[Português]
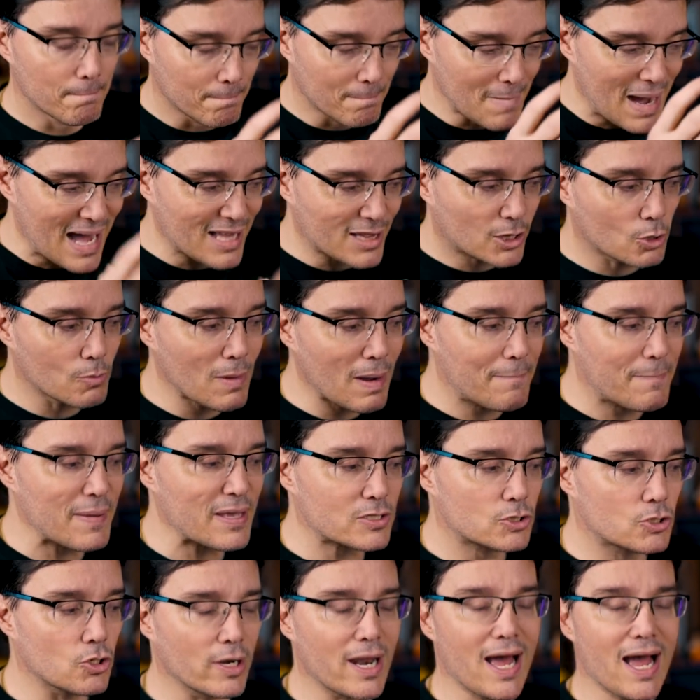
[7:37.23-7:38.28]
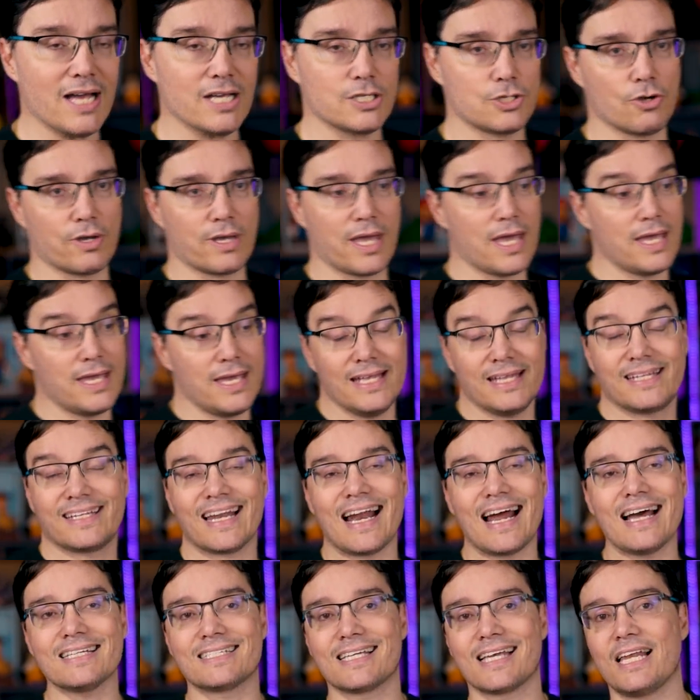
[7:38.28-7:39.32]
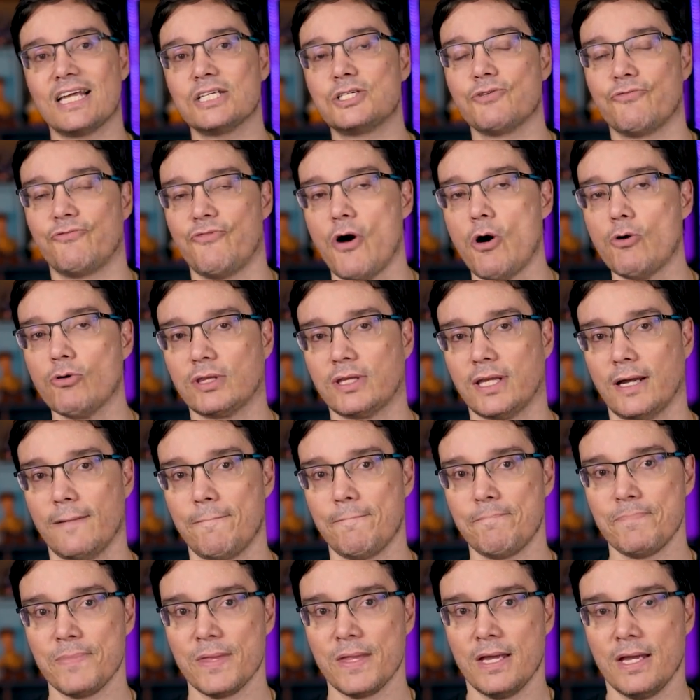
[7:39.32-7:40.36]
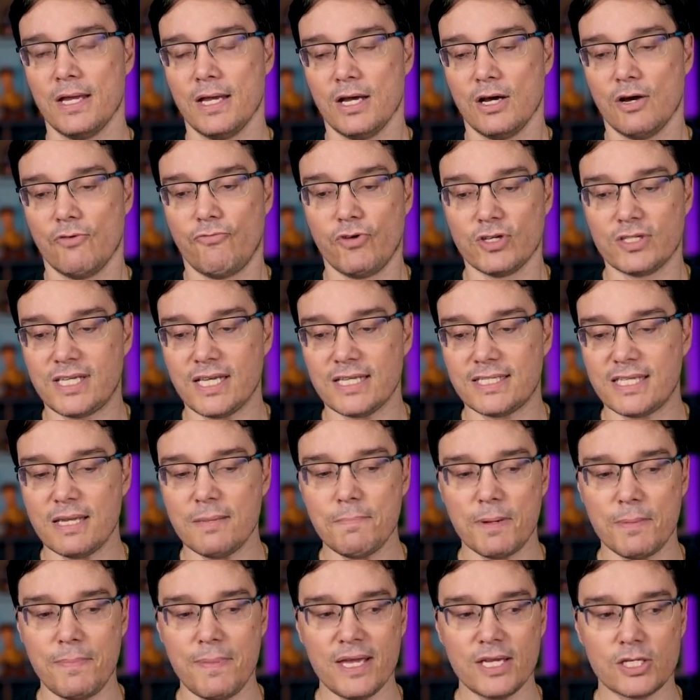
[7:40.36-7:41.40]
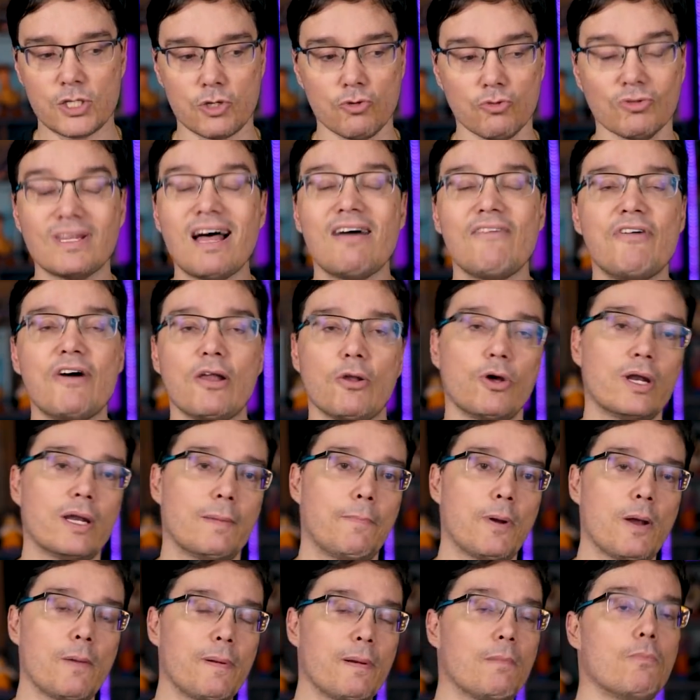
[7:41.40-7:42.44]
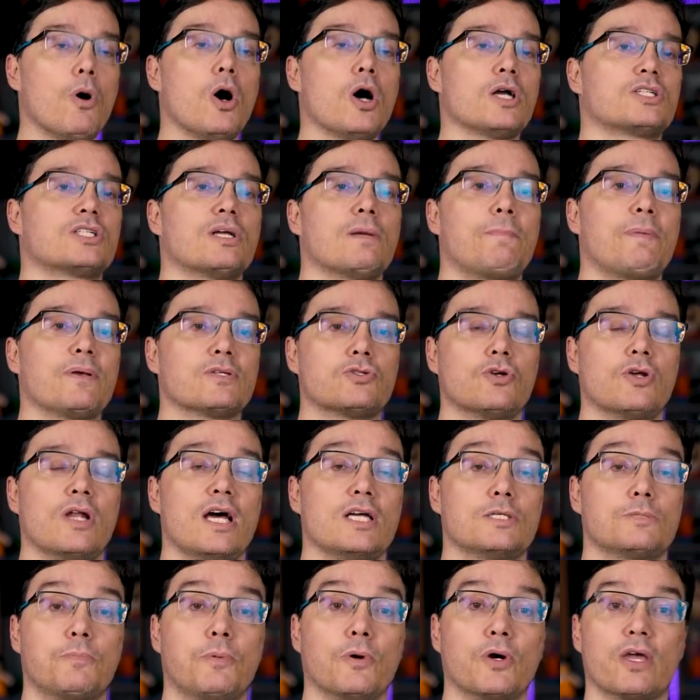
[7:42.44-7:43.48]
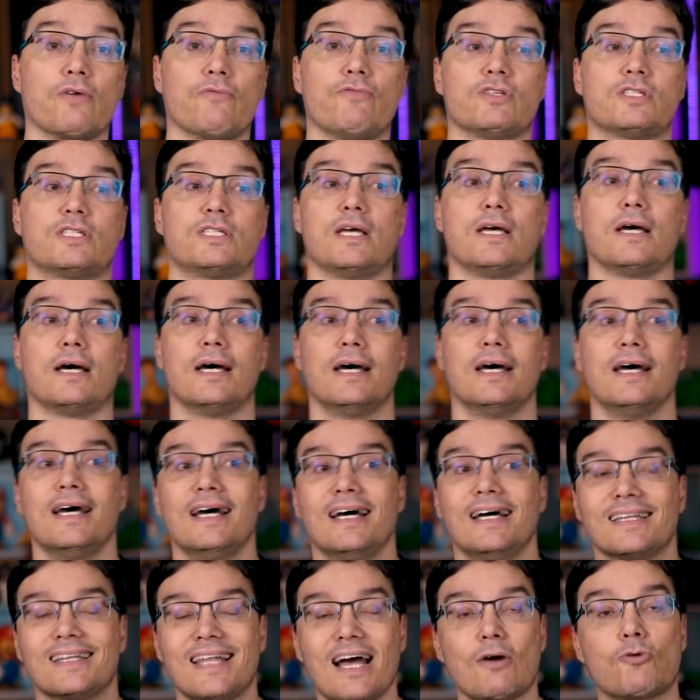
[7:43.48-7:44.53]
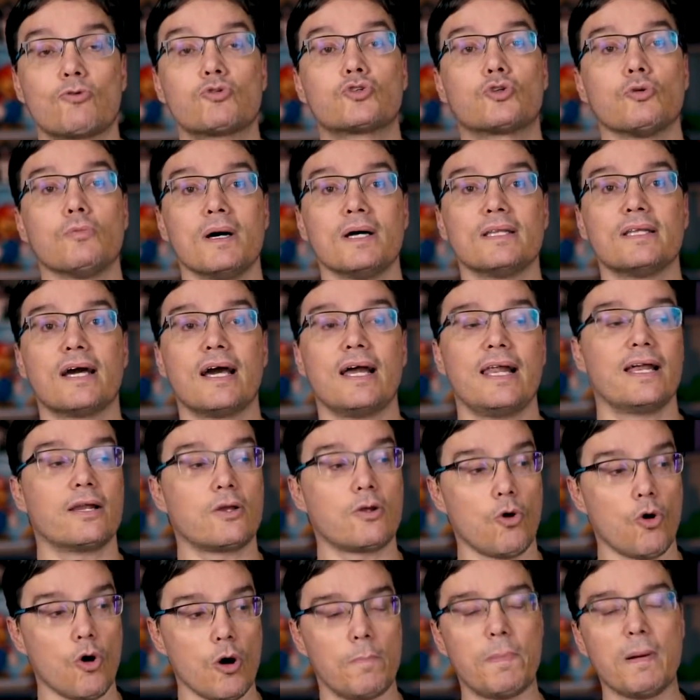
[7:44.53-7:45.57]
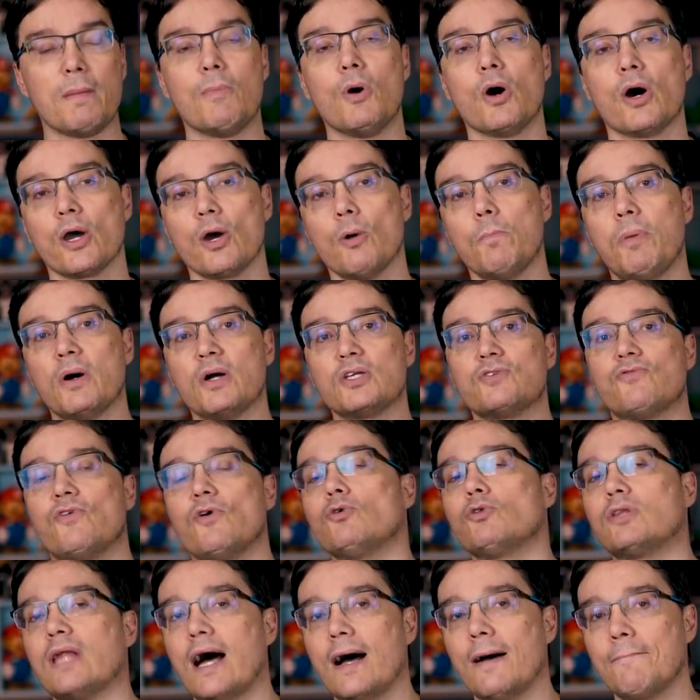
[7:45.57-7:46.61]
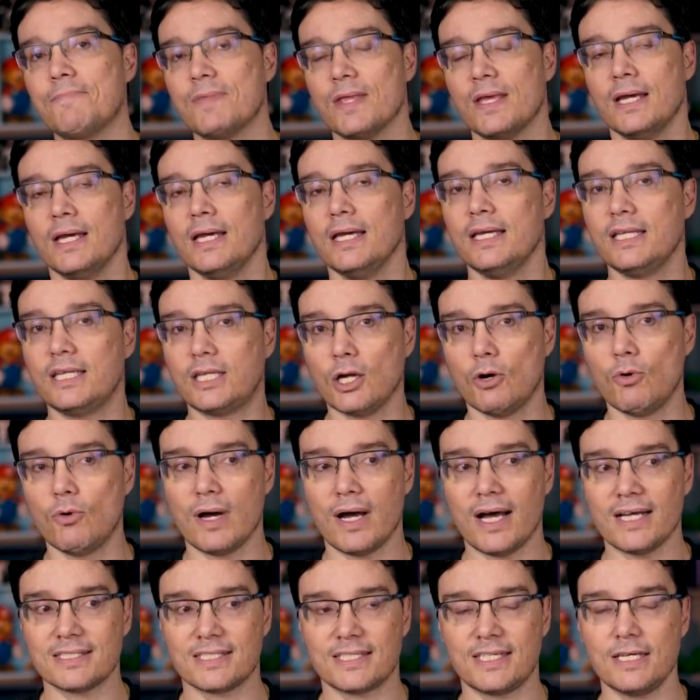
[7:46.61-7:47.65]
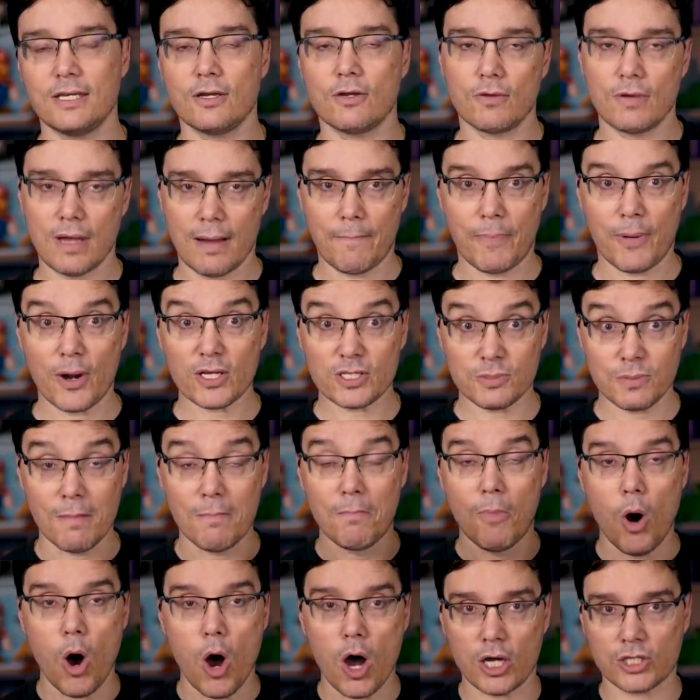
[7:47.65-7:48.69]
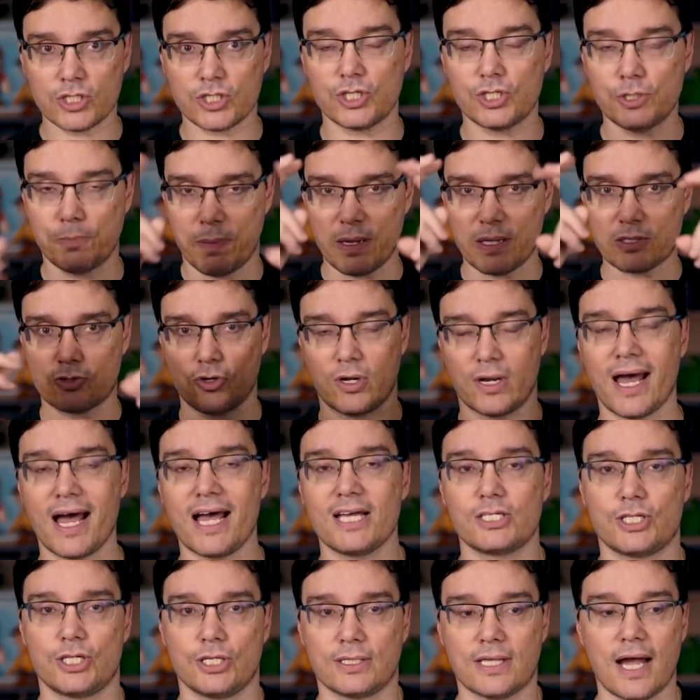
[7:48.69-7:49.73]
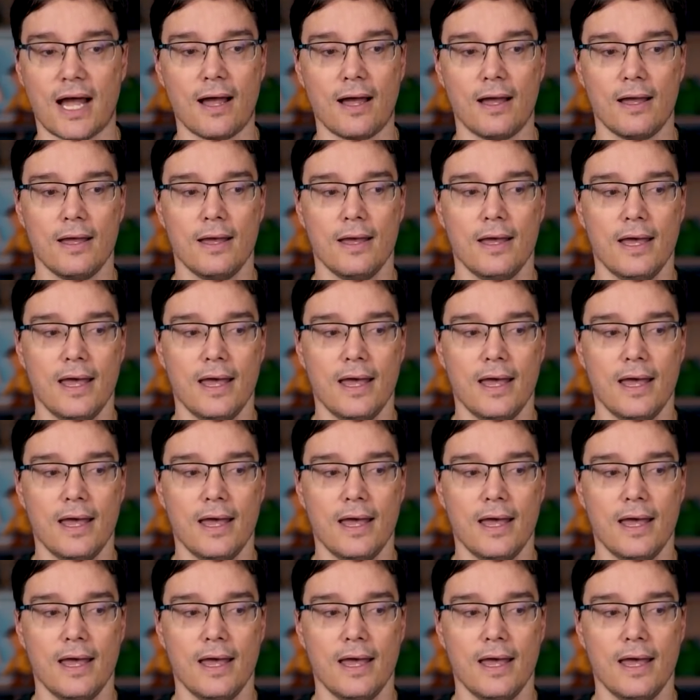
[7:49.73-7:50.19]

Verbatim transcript: mata uma personagem, ok? E traz ela de volta, você simplesmente não dá valor à própria morte da personagem, porque você tá acostumando a galera que, opa, morreu, pode voltar. Então, assim, a próxima morte de personagem, tá?